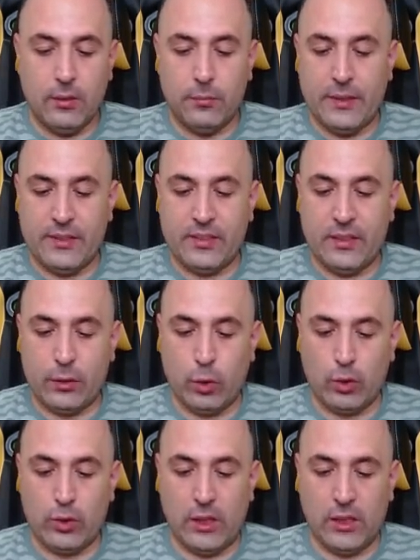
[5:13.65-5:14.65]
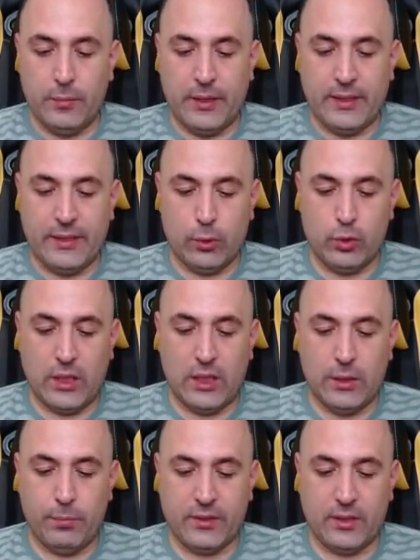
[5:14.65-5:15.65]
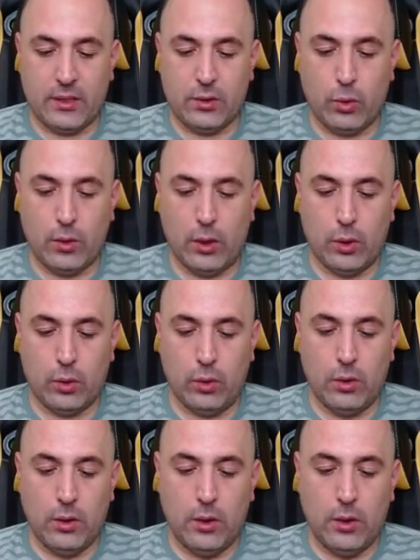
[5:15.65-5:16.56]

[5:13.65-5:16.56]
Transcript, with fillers: Messi'den şokta aldım Mendy. Güzel bir pas attı Ronaldo.